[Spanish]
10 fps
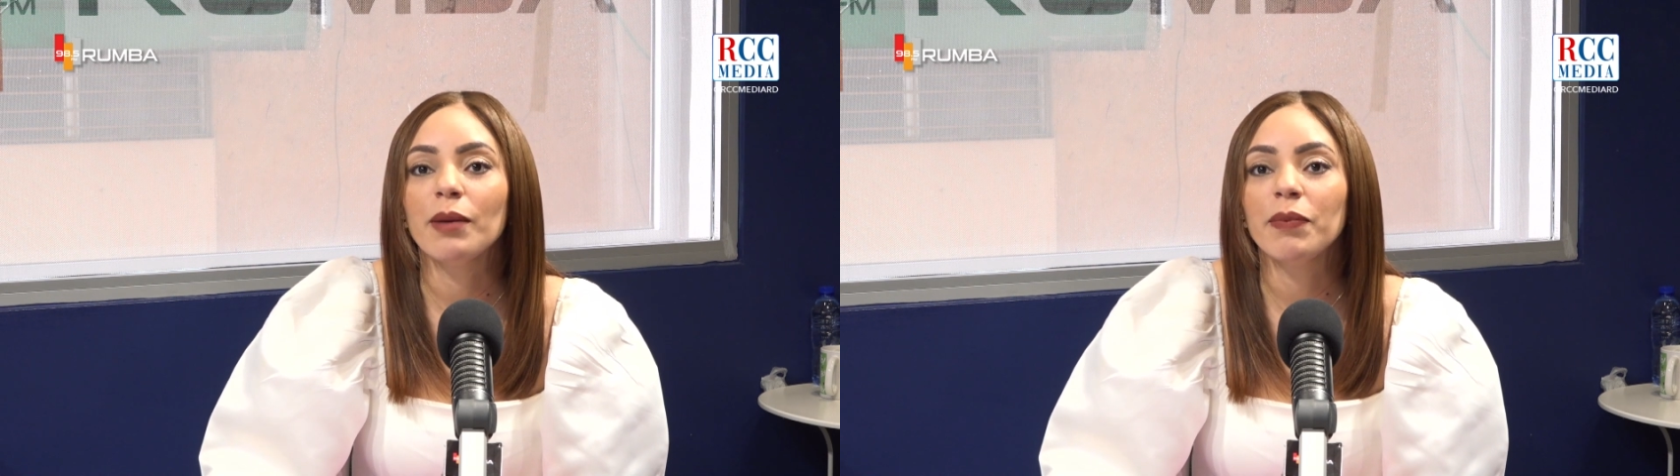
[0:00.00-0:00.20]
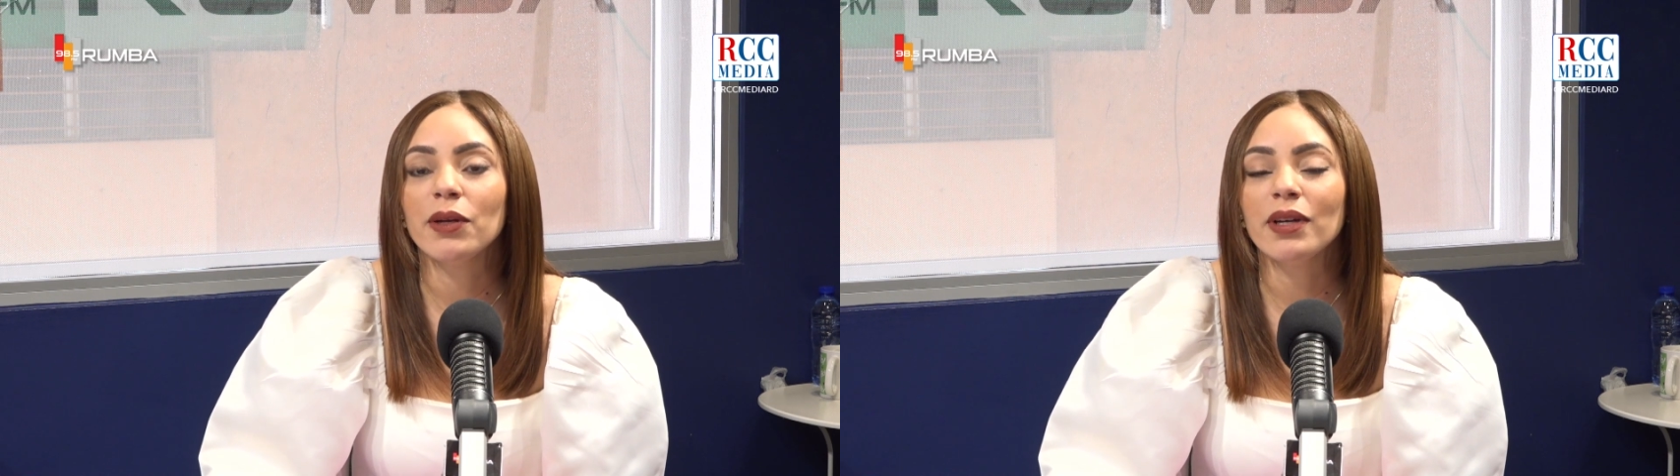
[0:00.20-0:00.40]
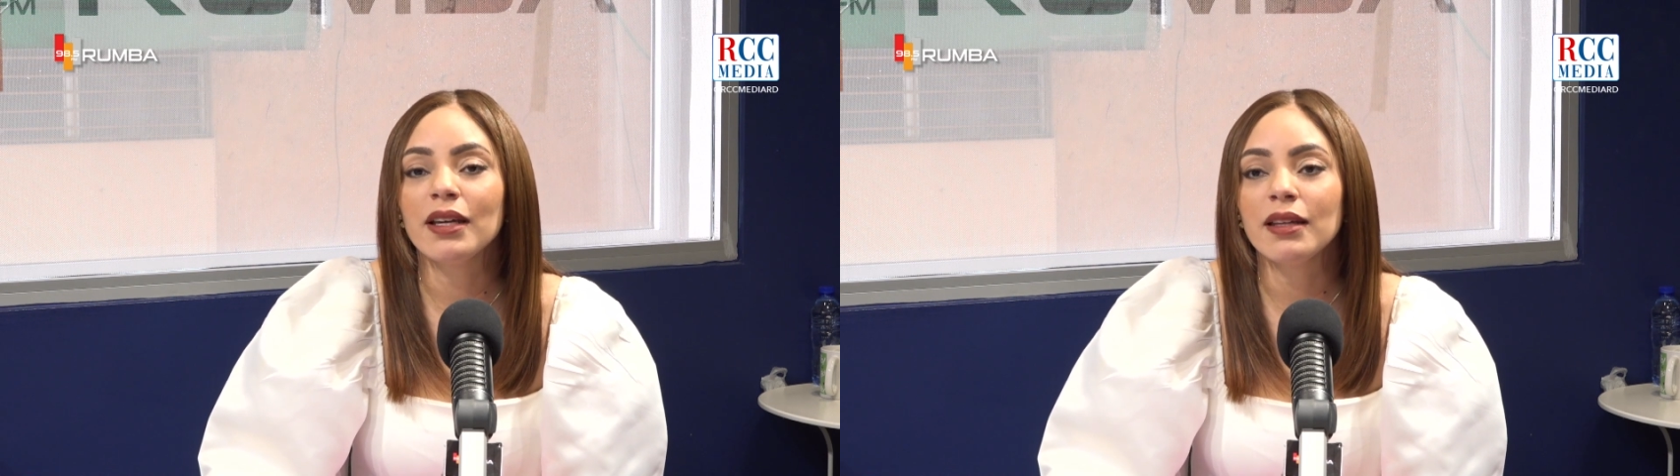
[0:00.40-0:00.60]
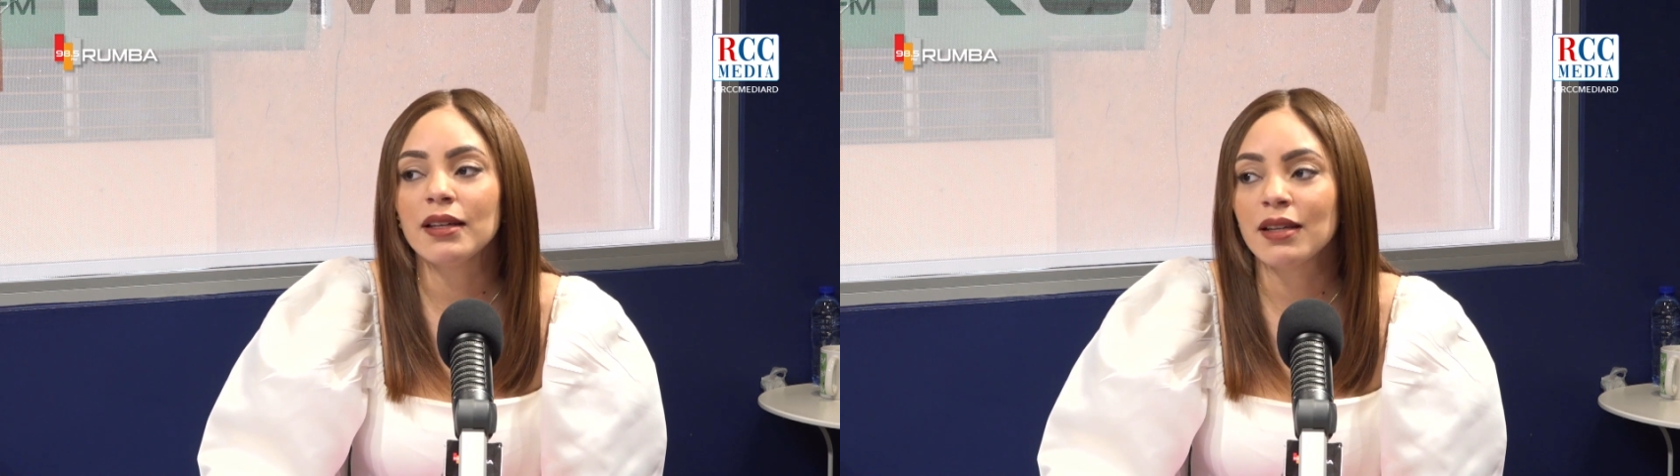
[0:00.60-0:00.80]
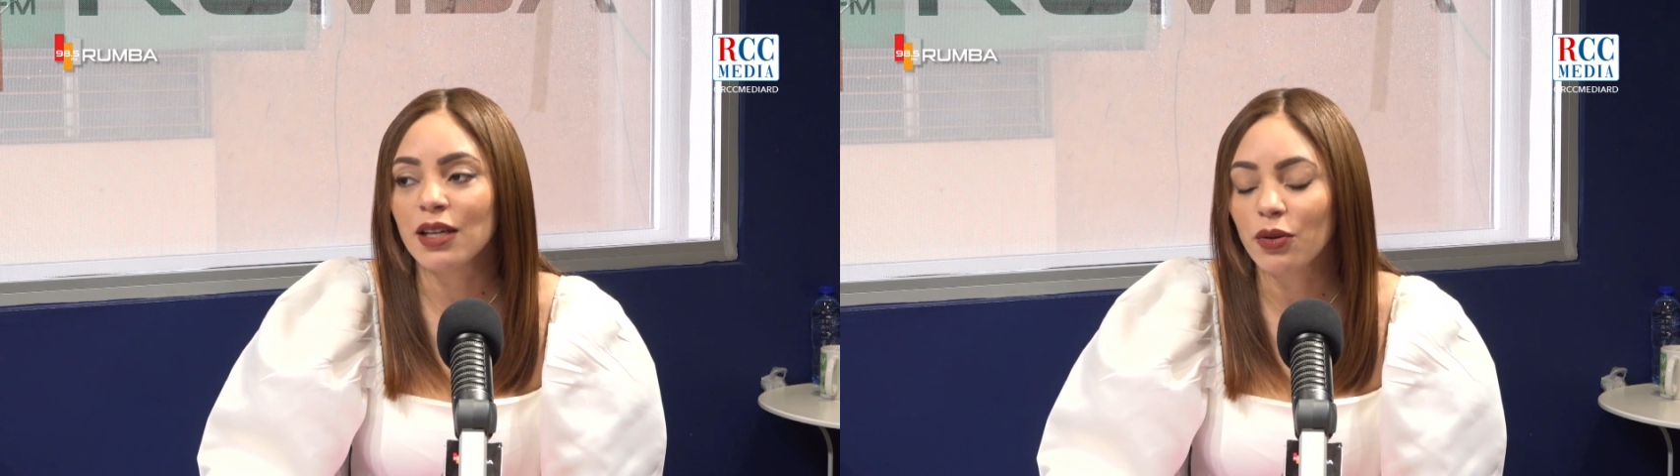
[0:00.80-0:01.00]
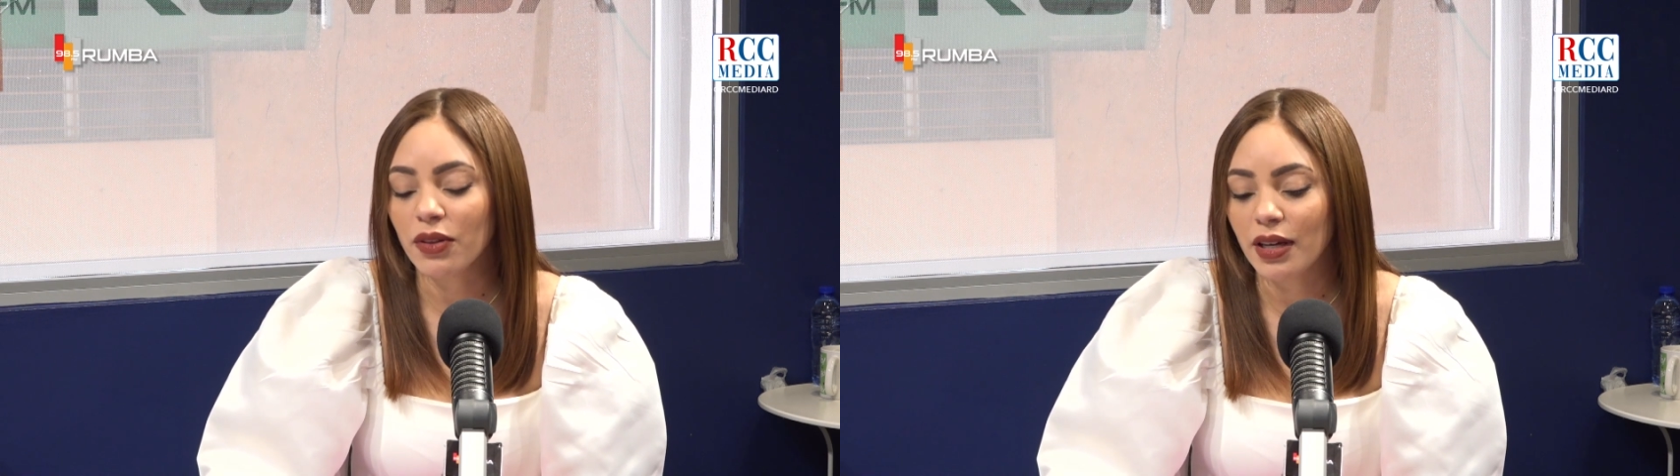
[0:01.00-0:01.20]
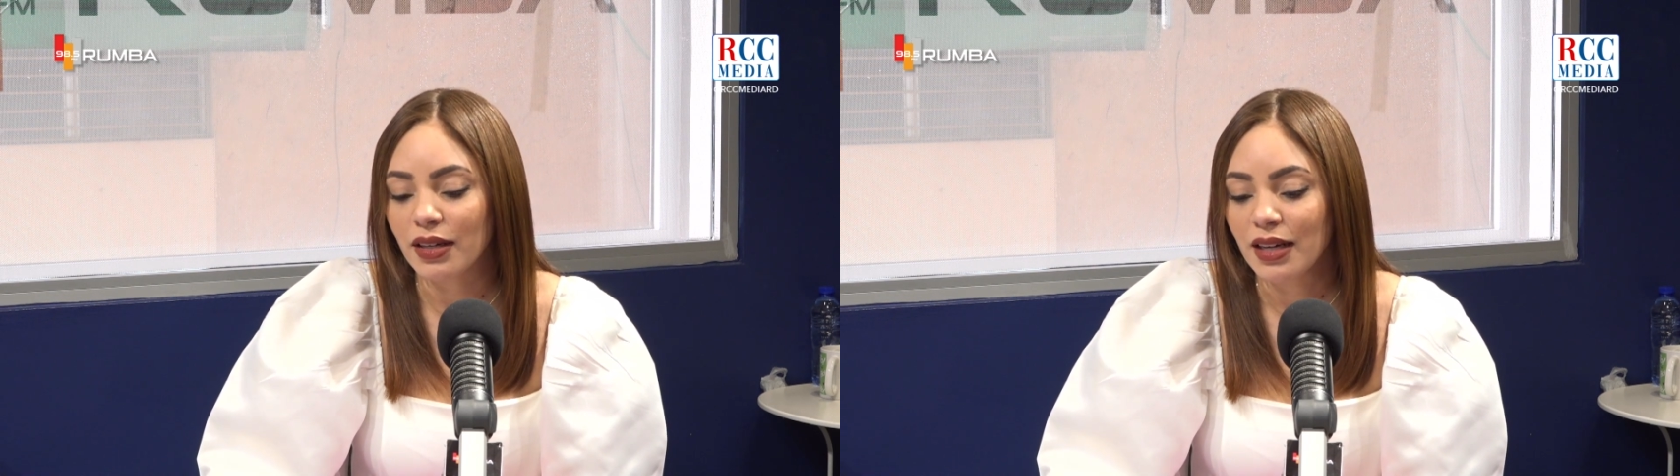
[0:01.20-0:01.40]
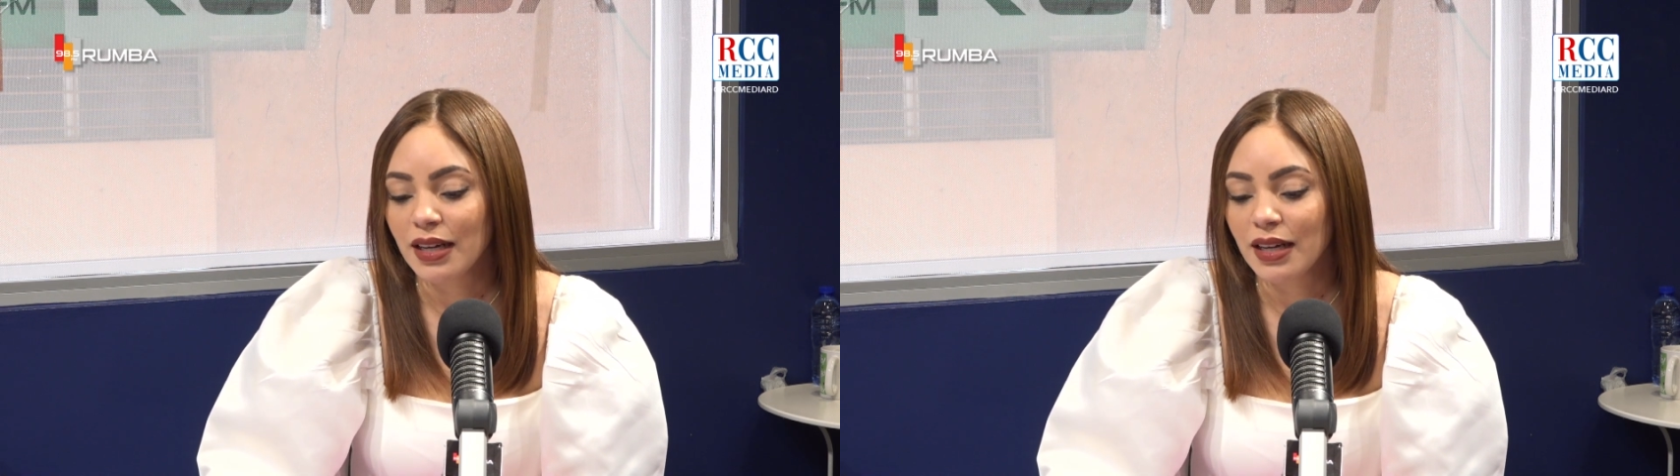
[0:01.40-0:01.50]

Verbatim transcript: pero hay que recordar